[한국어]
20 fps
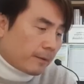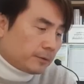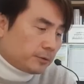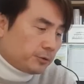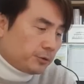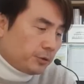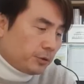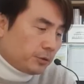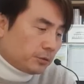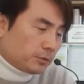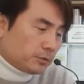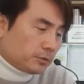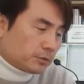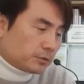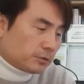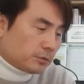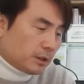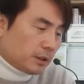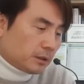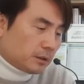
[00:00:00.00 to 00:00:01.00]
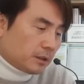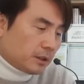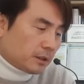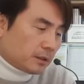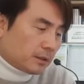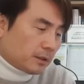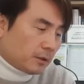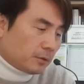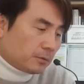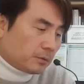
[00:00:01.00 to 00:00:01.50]
주요국
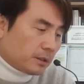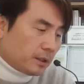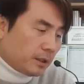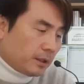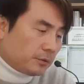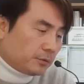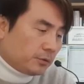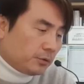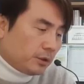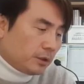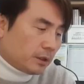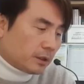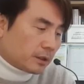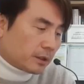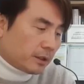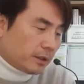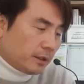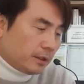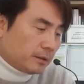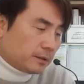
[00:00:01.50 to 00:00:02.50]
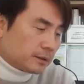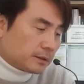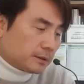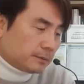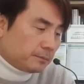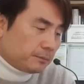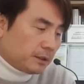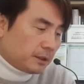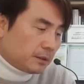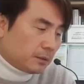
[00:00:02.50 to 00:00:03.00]
중앙은행 가운데 유일하게
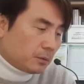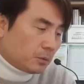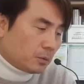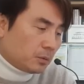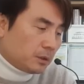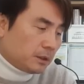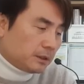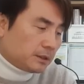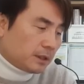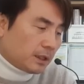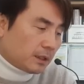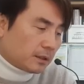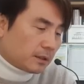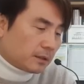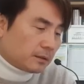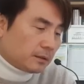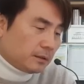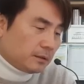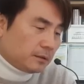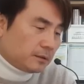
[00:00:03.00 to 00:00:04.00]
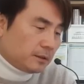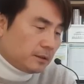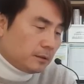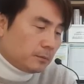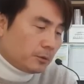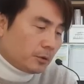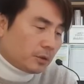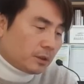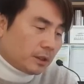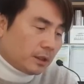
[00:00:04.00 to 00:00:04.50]
금리를 올리지 않았던
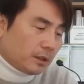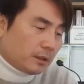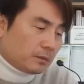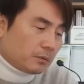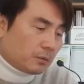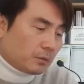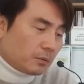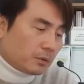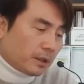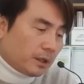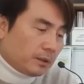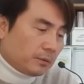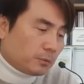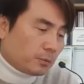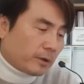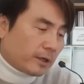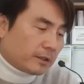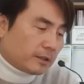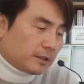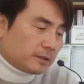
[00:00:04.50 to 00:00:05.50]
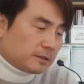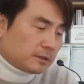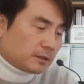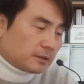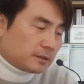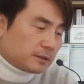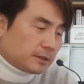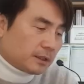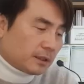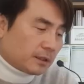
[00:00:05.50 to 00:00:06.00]
일본이 오랜 완화
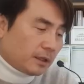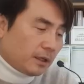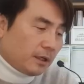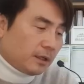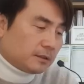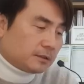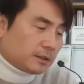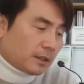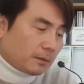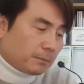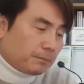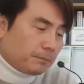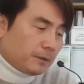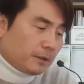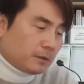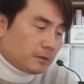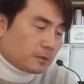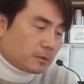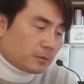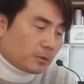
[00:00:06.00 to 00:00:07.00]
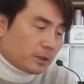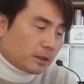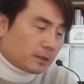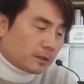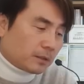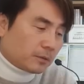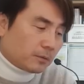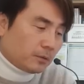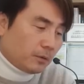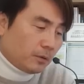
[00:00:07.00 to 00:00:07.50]
정책에 작별을
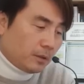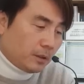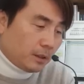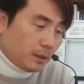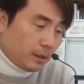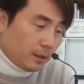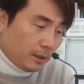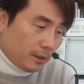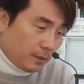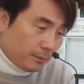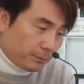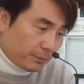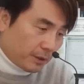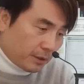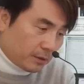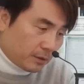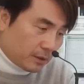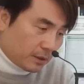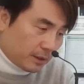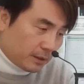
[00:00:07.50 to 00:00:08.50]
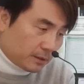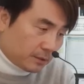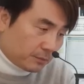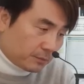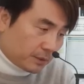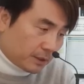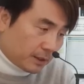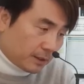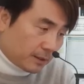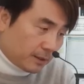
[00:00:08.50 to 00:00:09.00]
고했다고 평언을
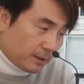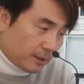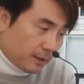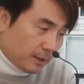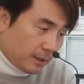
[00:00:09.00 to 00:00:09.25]
했습니다.